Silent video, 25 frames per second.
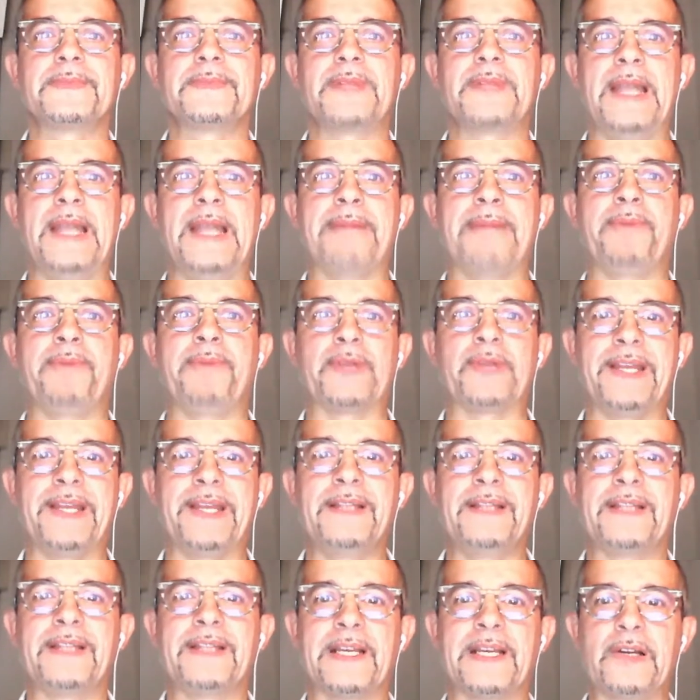La
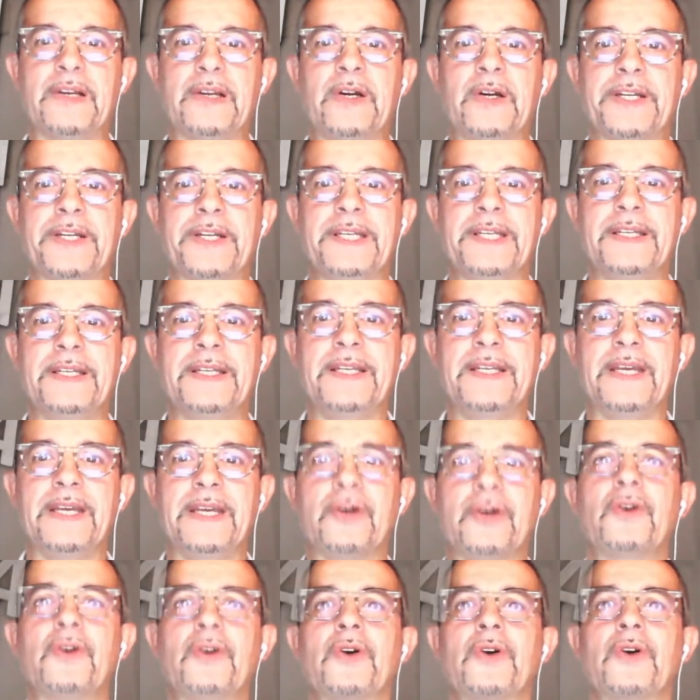potente gloria di
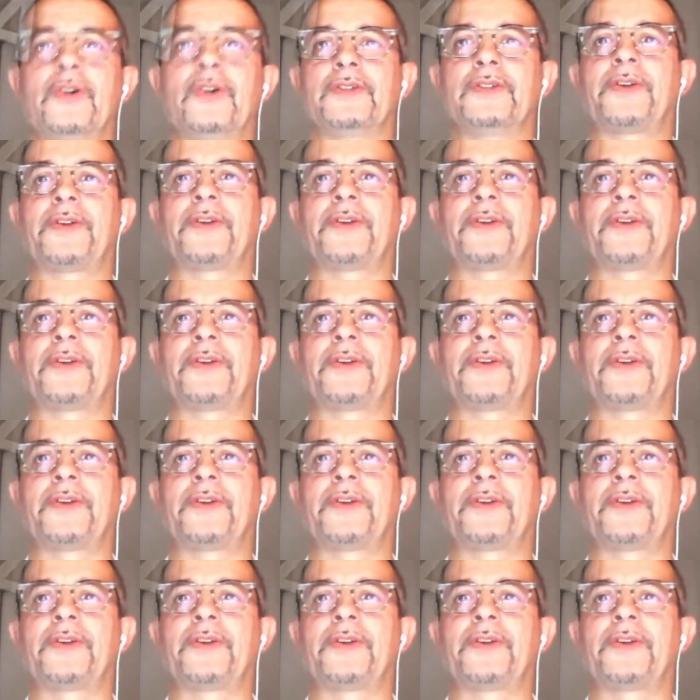Dio contro il